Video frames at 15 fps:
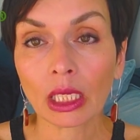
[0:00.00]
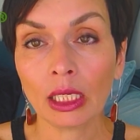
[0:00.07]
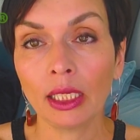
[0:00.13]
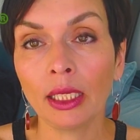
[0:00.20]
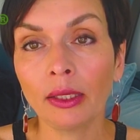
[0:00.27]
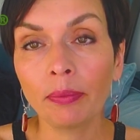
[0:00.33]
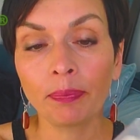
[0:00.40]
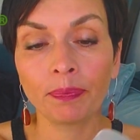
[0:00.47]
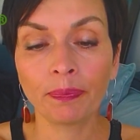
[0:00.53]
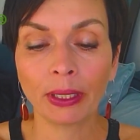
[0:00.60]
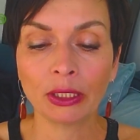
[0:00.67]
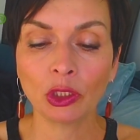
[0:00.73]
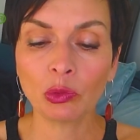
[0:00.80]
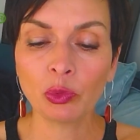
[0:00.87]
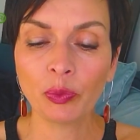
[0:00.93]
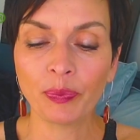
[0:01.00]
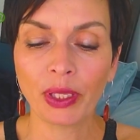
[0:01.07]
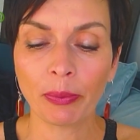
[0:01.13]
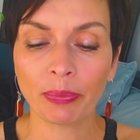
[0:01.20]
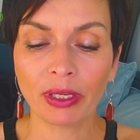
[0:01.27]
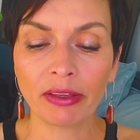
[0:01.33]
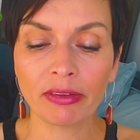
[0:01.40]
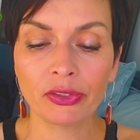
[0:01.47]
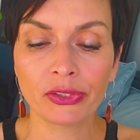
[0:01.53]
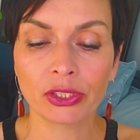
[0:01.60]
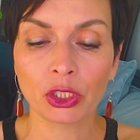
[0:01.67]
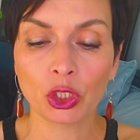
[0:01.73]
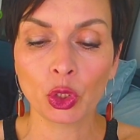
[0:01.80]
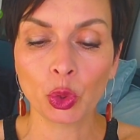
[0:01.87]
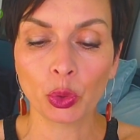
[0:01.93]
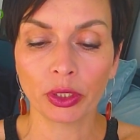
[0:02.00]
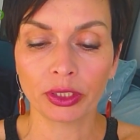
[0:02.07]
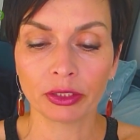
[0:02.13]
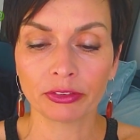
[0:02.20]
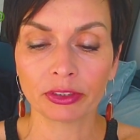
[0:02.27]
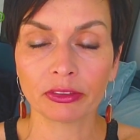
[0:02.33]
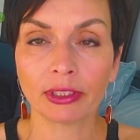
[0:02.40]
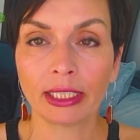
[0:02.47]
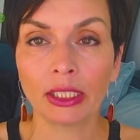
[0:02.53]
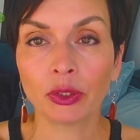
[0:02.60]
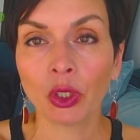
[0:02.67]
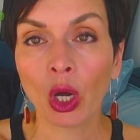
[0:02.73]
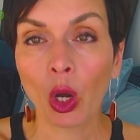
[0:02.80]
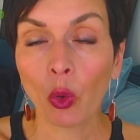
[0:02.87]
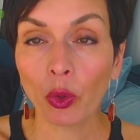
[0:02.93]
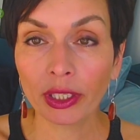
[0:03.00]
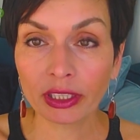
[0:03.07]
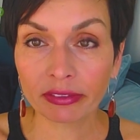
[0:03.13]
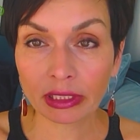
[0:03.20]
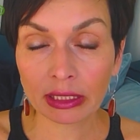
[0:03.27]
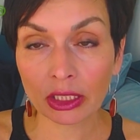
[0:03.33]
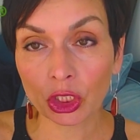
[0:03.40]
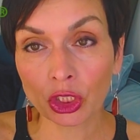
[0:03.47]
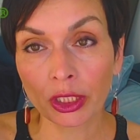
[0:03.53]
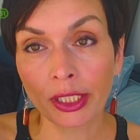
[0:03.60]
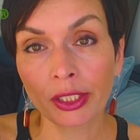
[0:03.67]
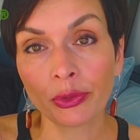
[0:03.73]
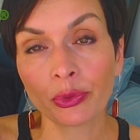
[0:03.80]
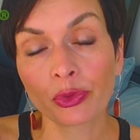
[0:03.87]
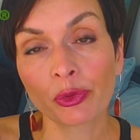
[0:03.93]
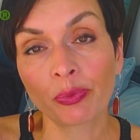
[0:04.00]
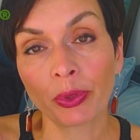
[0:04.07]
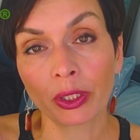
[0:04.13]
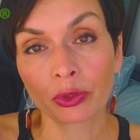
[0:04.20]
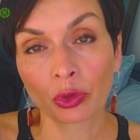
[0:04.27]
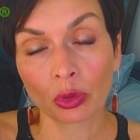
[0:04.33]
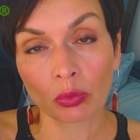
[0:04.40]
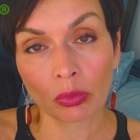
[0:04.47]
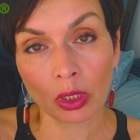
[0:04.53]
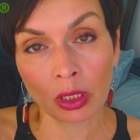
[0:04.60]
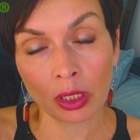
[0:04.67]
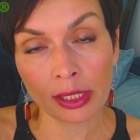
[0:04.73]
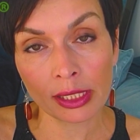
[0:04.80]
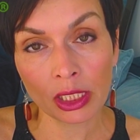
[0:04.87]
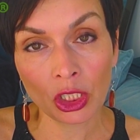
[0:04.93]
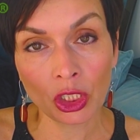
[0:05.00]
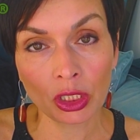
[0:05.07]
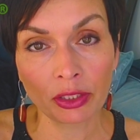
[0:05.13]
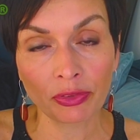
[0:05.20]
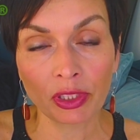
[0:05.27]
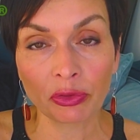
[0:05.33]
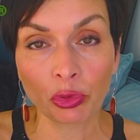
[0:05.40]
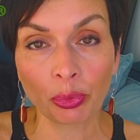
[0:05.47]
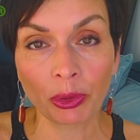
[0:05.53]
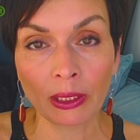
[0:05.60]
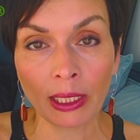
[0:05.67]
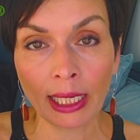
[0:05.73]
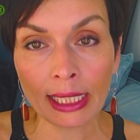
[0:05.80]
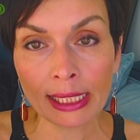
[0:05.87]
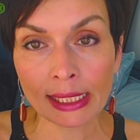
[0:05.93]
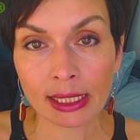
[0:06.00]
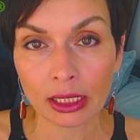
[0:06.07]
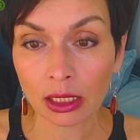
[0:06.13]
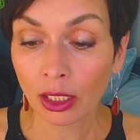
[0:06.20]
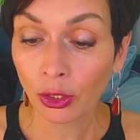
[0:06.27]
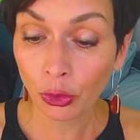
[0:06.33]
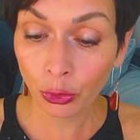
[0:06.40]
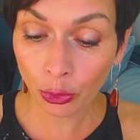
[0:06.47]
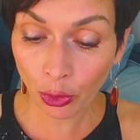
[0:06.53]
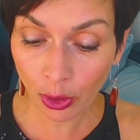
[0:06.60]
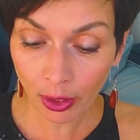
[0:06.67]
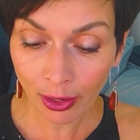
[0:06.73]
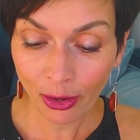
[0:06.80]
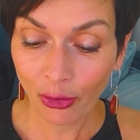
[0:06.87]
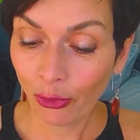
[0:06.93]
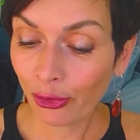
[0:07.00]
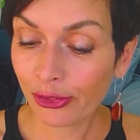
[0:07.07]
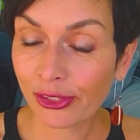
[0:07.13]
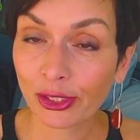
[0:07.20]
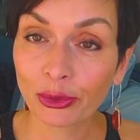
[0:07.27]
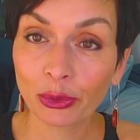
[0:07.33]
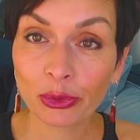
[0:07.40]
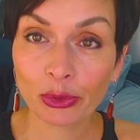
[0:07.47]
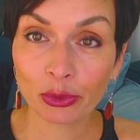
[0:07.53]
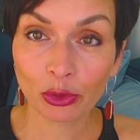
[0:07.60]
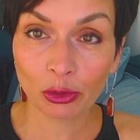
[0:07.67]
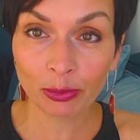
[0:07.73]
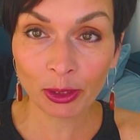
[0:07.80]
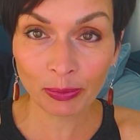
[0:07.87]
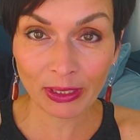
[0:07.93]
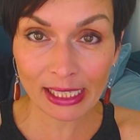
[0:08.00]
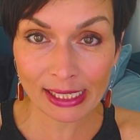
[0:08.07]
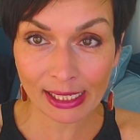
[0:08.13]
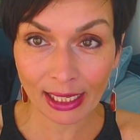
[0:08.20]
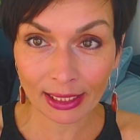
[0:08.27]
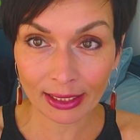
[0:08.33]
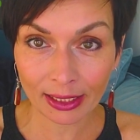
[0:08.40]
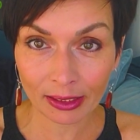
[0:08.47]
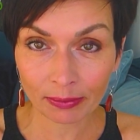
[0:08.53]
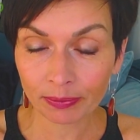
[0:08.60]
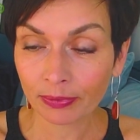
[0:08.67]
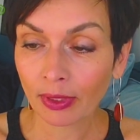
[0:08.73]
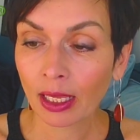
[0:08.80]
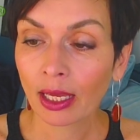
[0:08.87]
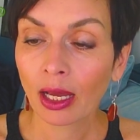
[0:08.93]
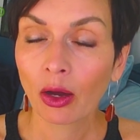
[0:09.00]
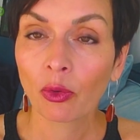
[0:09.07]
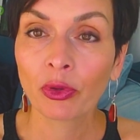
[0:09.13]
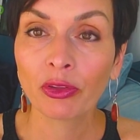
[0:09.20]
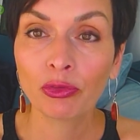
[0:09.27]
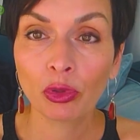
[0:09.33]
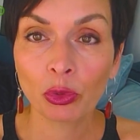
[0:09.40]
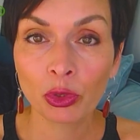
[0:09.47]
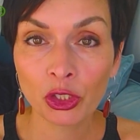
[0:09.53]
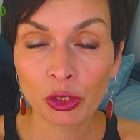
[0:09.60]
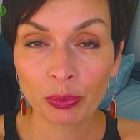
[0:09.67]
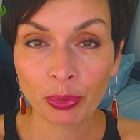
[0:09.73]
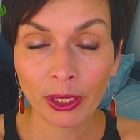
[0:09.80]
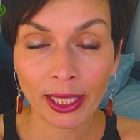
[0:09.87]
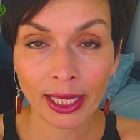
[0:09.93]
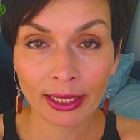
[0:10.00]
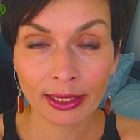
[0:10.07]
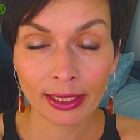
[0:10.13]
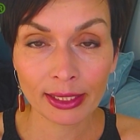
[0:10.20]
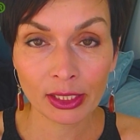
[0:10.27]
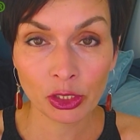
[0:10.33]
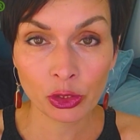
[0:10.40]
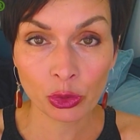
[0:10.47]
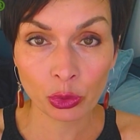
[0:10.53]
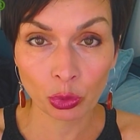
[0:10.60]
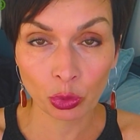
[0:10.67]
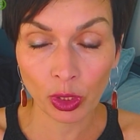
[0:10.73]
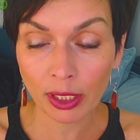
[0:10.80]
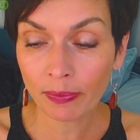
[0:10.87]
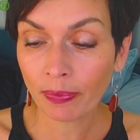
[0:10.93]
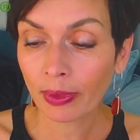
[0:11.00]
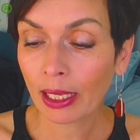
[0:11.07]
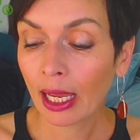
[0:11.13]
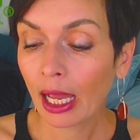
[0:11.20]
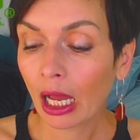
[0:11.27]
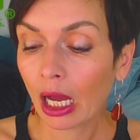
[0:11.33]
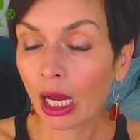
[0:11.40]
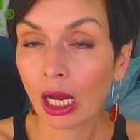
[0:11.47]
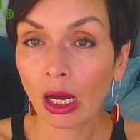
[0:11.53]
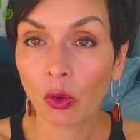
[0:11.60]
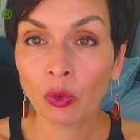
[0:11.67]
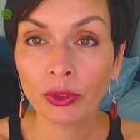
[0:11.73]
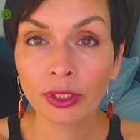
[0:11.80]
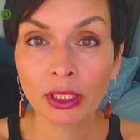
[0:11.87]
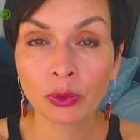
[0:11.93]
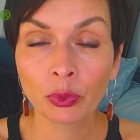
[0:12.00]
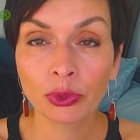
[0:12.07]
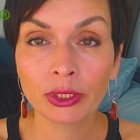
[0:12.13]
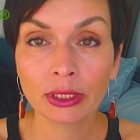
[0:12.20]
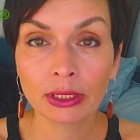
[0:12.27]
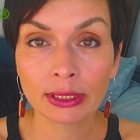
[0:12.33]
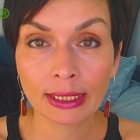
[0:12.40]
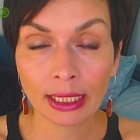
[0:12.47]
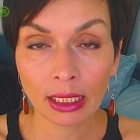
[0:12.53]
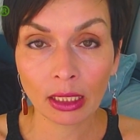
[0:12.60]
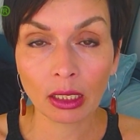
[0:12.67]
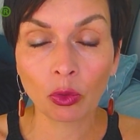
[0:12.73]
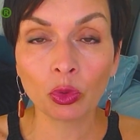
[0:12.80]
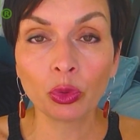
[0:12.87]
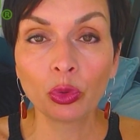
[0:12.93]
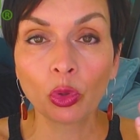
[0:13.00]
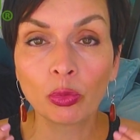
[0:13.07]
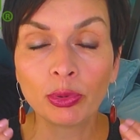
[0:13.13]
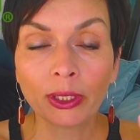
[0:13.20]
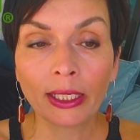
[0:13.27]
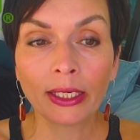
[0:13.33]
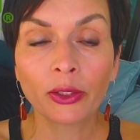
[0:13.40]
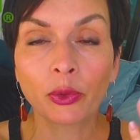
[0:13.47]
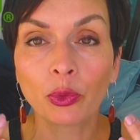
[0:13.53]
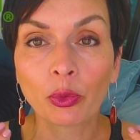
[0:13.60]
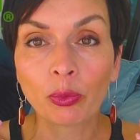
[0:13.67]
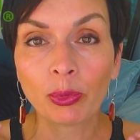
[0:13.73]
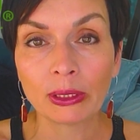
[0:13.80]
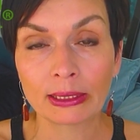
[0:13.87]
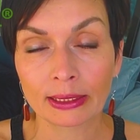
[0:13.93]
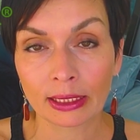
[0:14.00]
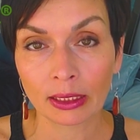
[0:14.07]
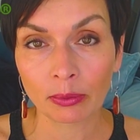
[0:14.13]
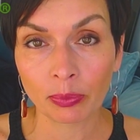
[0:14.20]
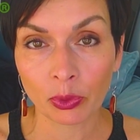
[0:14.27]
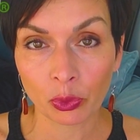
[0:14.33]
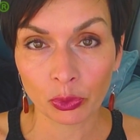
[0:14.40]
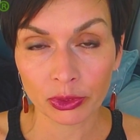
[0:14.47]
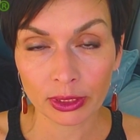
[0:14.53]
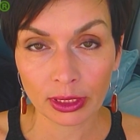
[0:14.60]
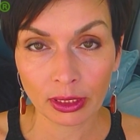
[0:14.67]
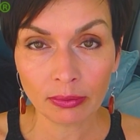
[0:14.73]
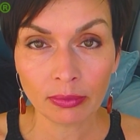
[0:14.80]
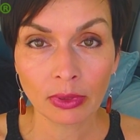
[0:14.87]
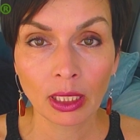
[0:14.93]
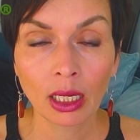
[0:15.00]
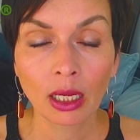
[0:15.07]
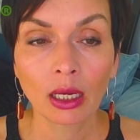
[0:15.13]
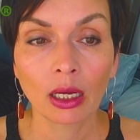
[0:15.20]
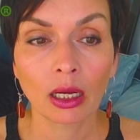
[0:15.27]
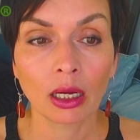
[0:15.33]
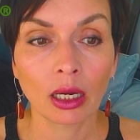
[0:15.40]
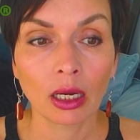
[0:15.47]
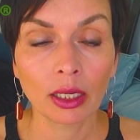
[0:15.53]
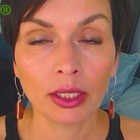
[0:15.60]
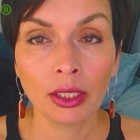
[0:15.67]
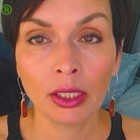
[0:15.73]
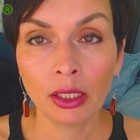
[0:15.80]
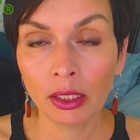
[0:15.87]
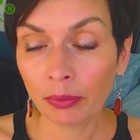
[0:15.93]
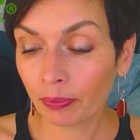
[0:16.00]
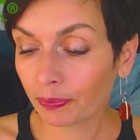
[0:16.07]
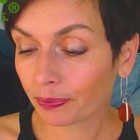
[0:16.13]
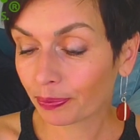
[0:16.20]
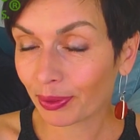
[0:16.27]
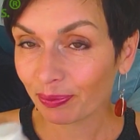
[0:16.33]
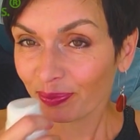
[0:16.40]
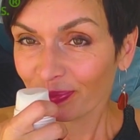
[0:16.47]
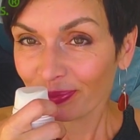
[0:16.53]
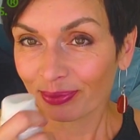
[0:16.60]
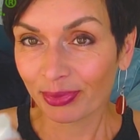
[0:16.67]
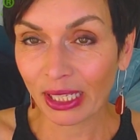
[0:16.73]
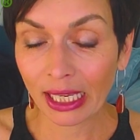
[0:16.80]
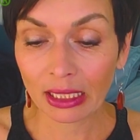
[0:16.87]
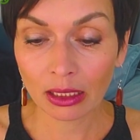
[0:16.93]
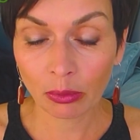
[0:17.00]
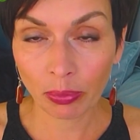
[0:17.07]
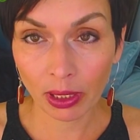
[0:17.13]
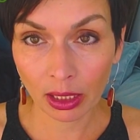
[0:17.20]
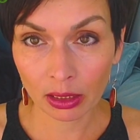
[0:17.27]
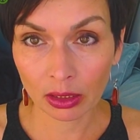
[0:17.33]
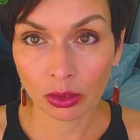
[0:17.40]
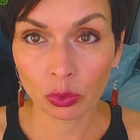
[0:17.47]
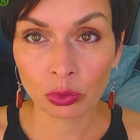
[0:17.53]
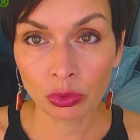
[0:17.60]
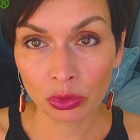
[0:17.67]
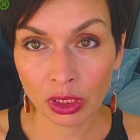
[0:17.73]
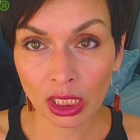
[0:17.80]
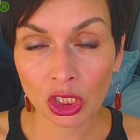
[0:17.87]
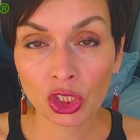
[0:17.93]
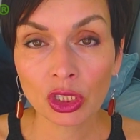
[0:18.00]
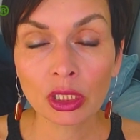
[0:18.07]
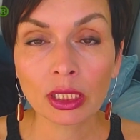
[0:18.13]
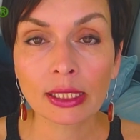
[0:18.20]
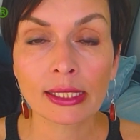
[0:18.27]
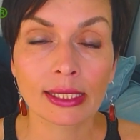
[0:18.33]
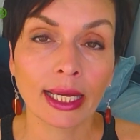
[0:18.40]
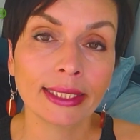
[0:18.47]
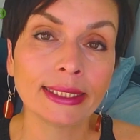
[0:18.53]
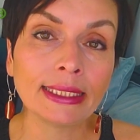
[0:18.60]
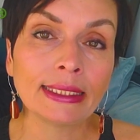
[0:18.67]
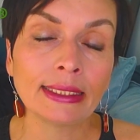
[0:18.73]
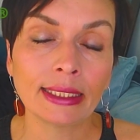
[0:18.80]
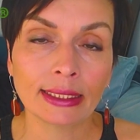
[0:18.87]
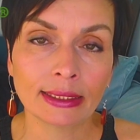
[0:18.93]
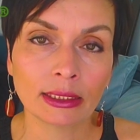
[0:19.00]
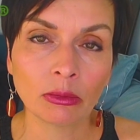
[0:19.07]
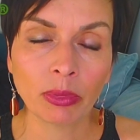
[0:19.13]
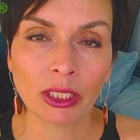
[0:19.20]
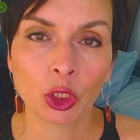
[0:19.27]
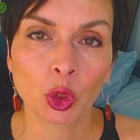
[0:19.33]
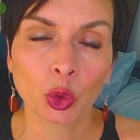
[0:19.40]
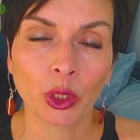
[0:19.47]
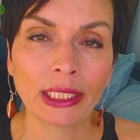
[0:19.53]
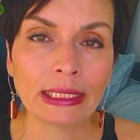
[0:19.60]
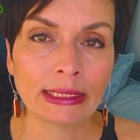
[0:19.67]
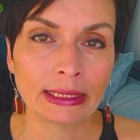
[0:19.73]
И потом у меня появился еще один фаворит. У этого, к сожалению, спектрум а, защиты всего 15, но он зато с удобным дозатором. У него очень приятная текстура, а, он наносится удобно, легко, быстро и просто. А, и приятно пахнет. У неутроджины, кстати, есть небольшой